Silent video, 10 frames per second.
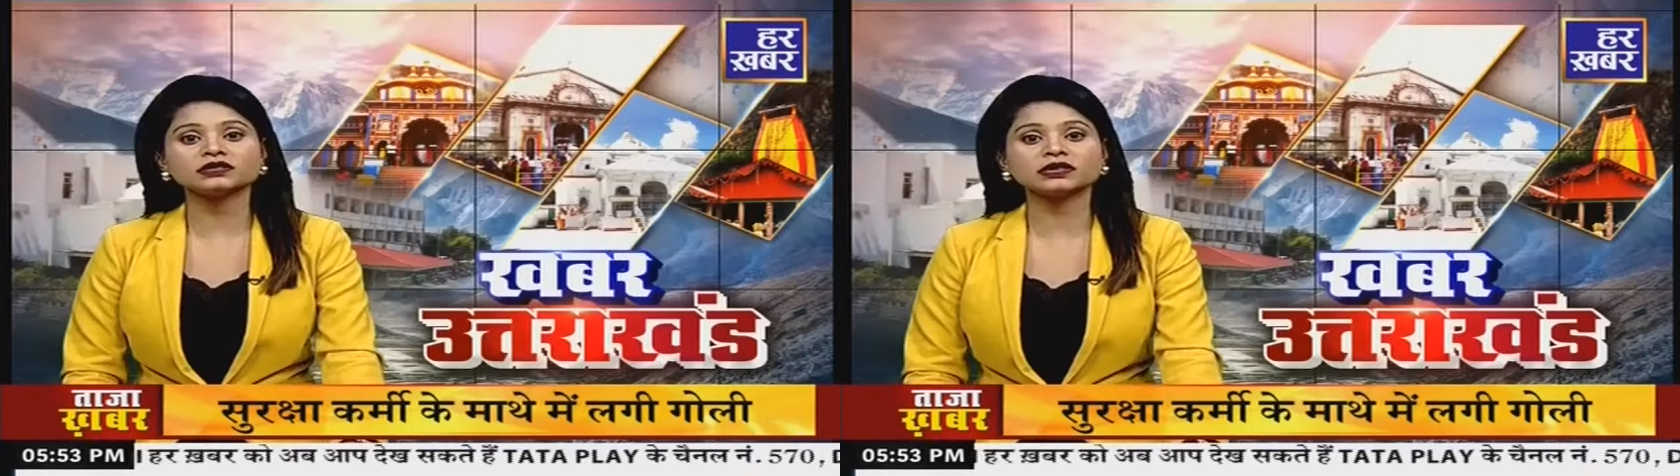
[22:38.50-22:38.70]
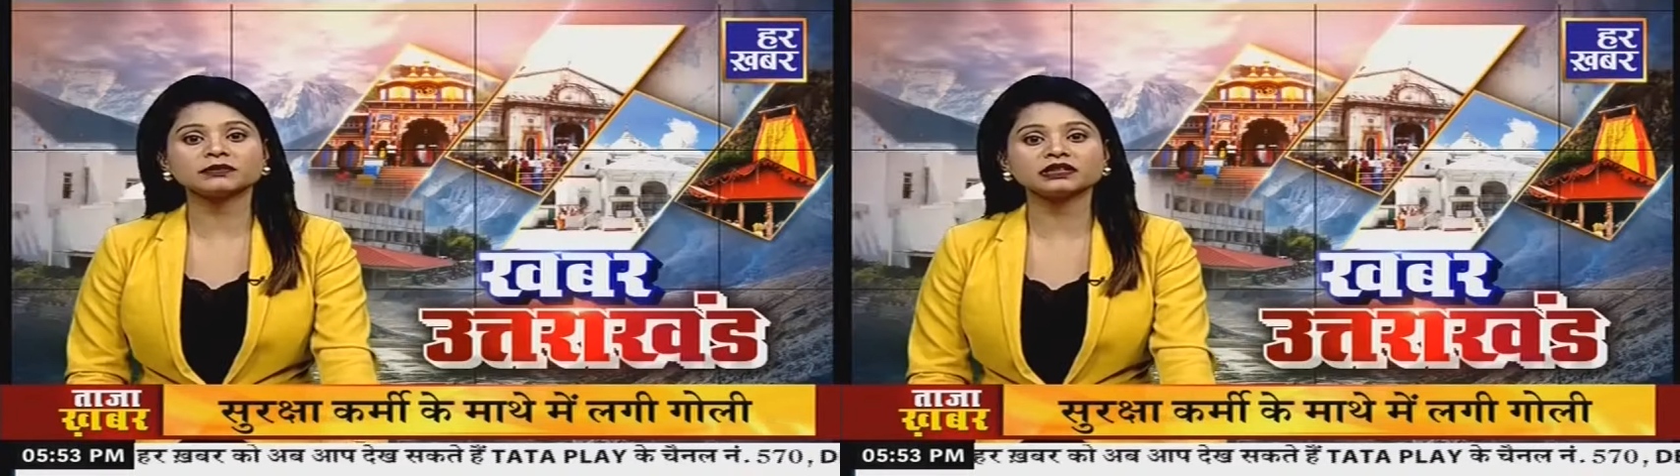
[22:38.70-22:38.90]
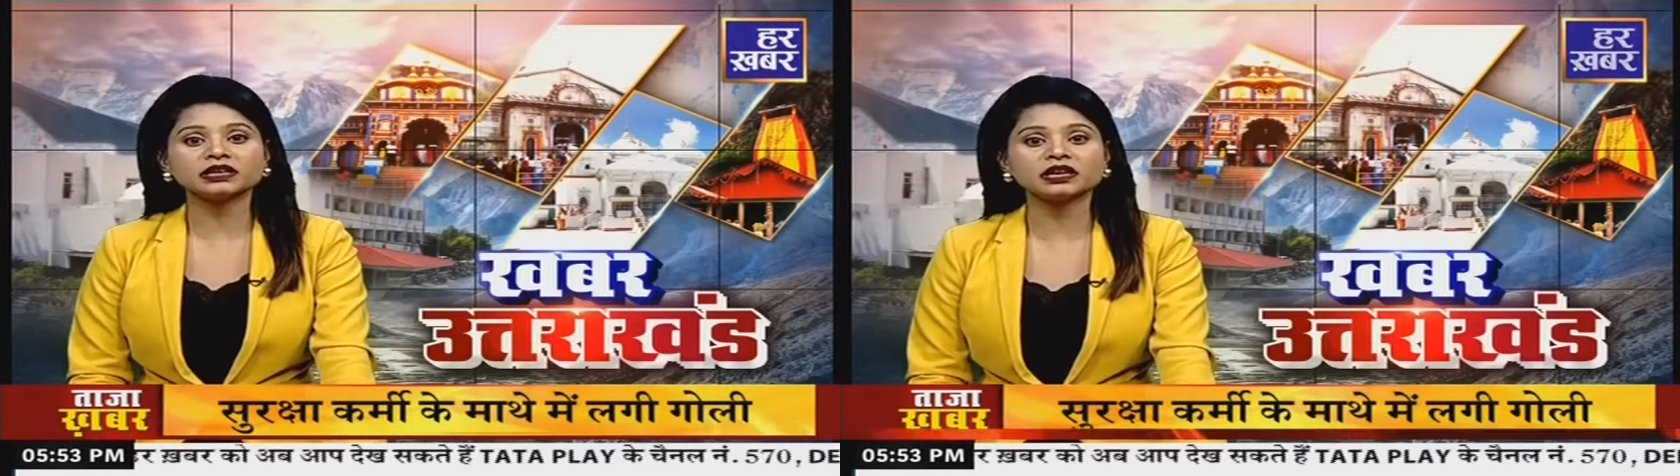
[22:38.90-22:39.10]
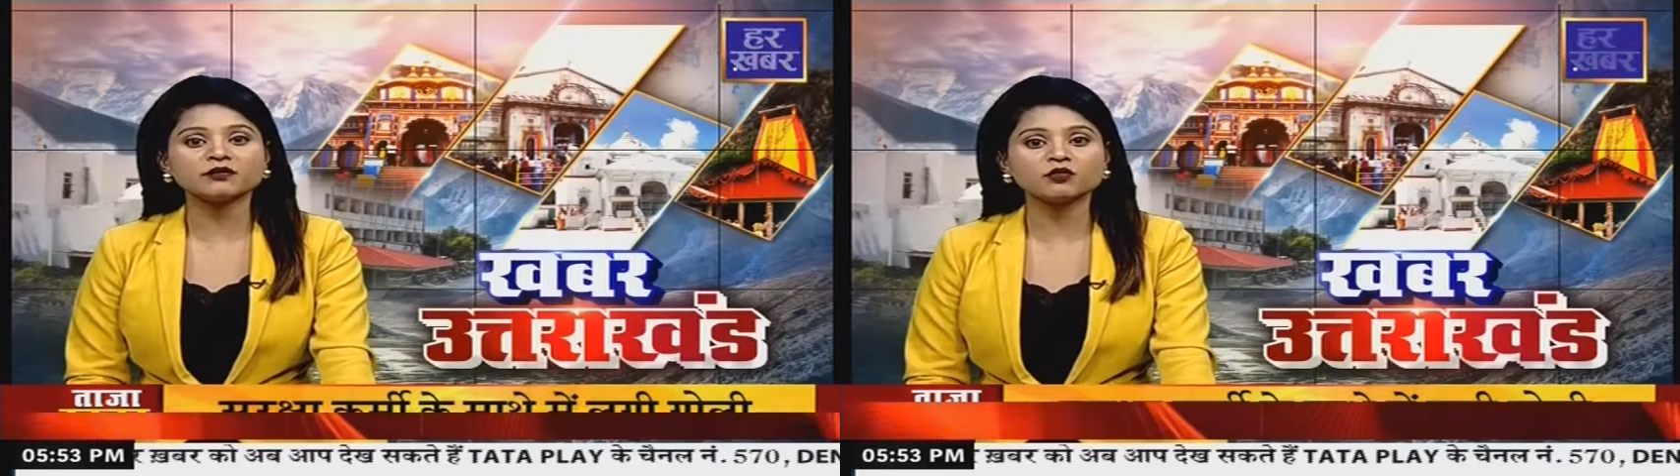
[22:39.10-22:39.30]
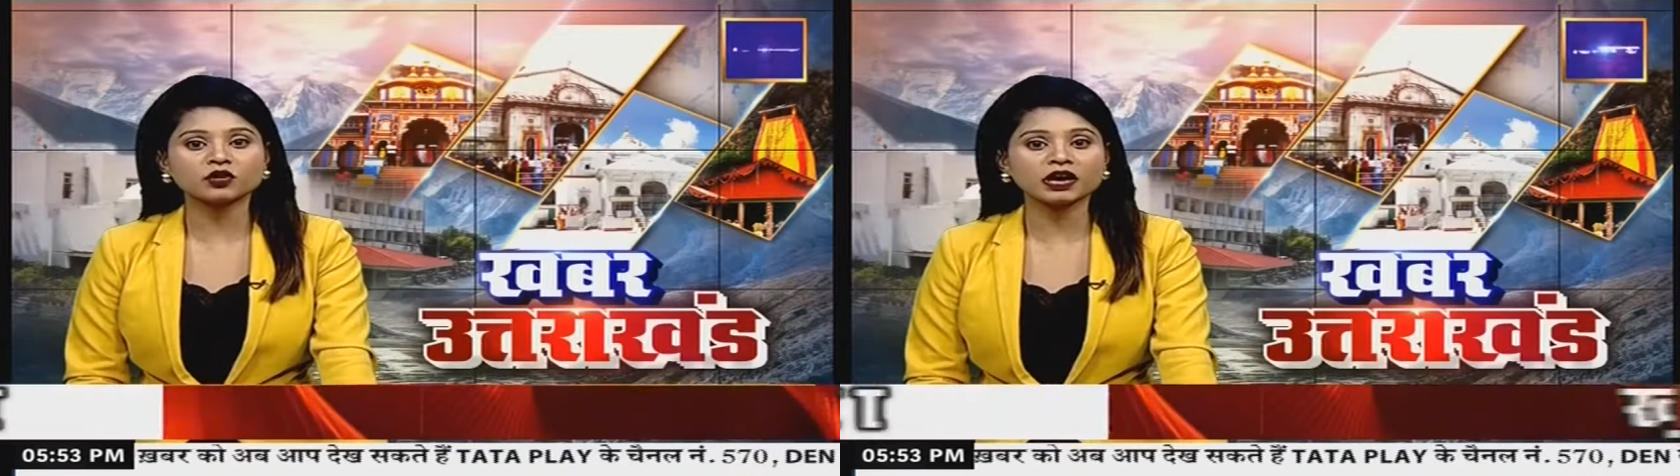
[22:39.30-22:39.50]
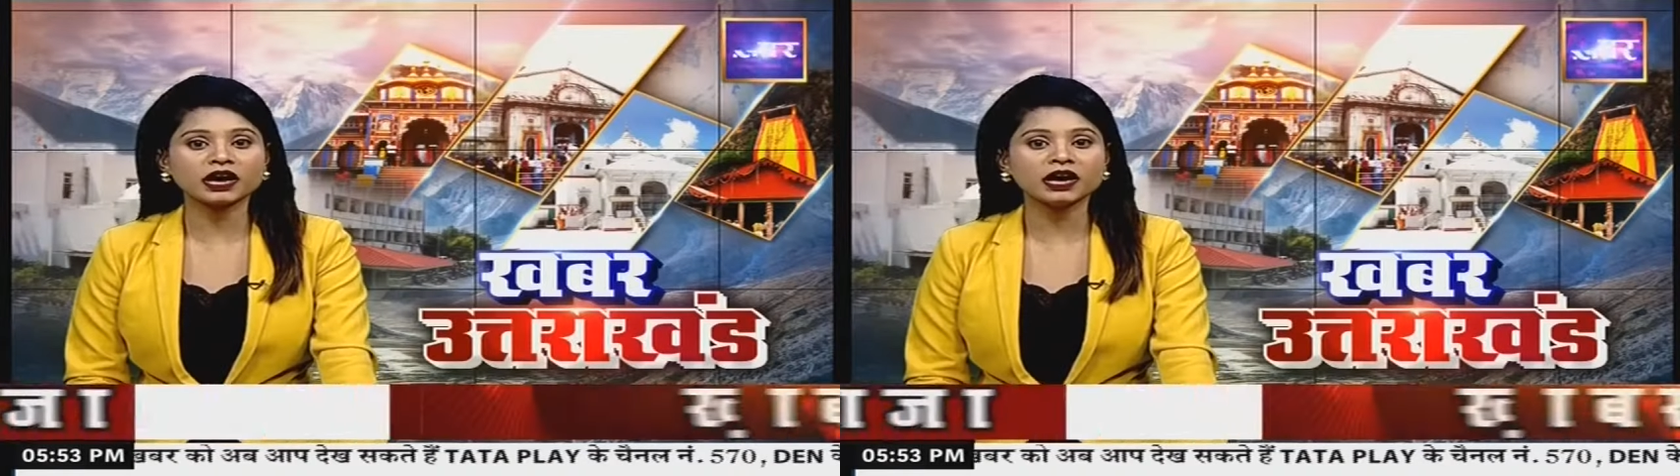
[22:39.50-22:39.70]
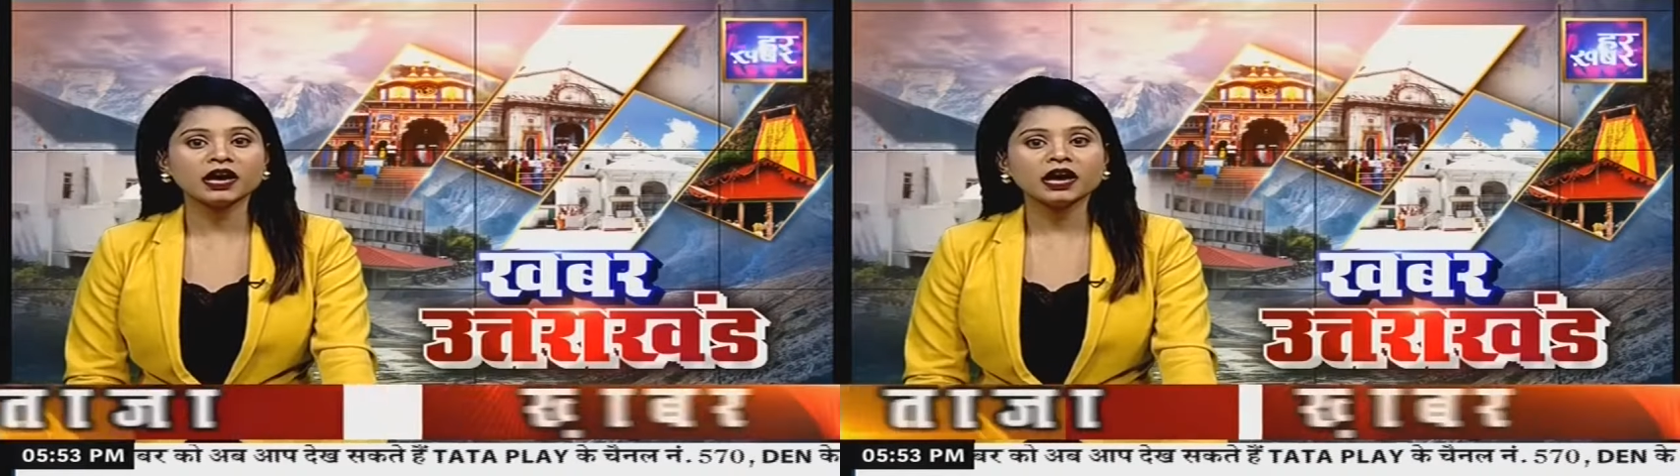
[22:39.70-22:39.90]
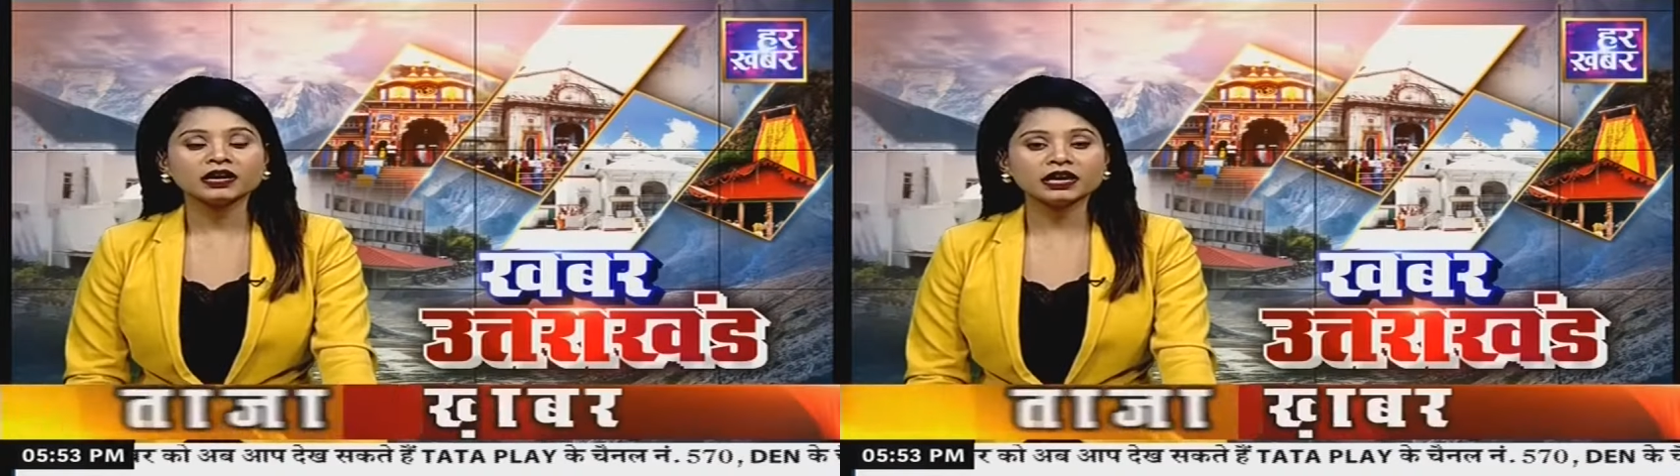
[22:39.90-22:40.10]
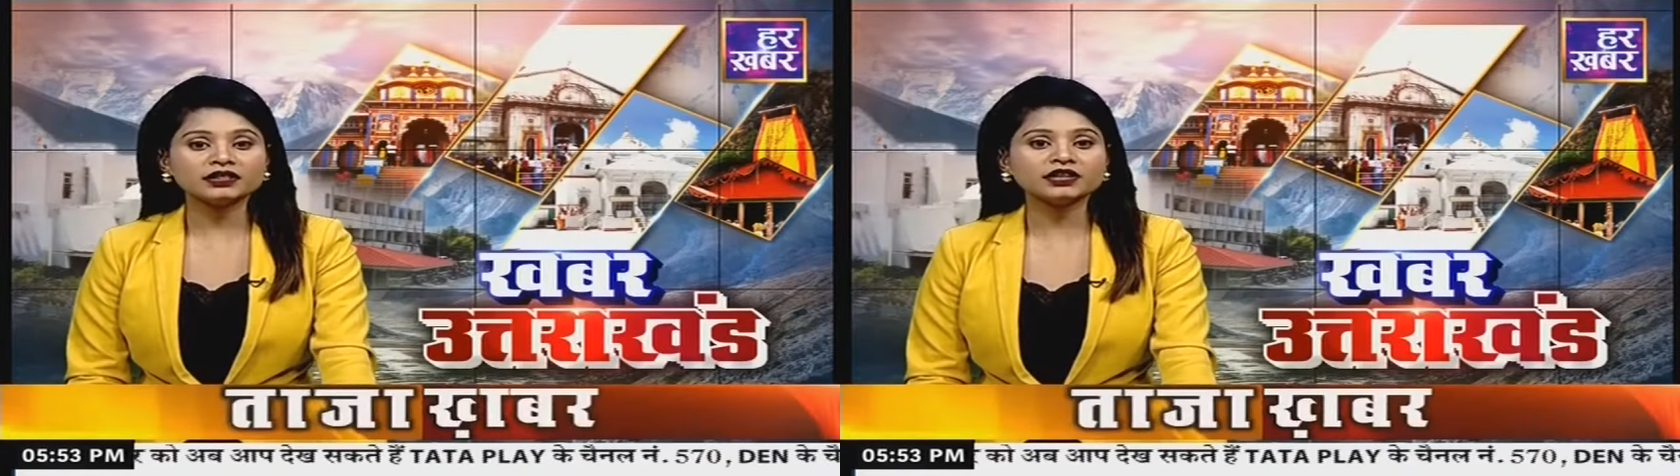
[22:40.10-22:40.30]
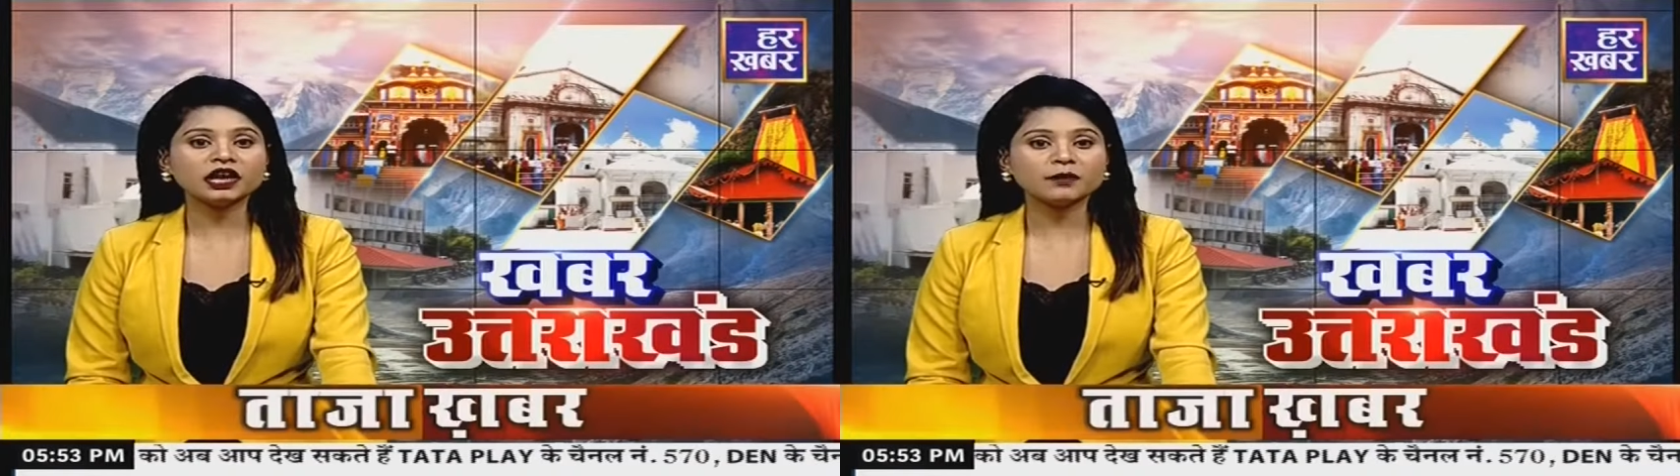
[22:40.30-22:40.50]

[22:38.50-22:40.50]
समिति की मुख्य केंद्रीय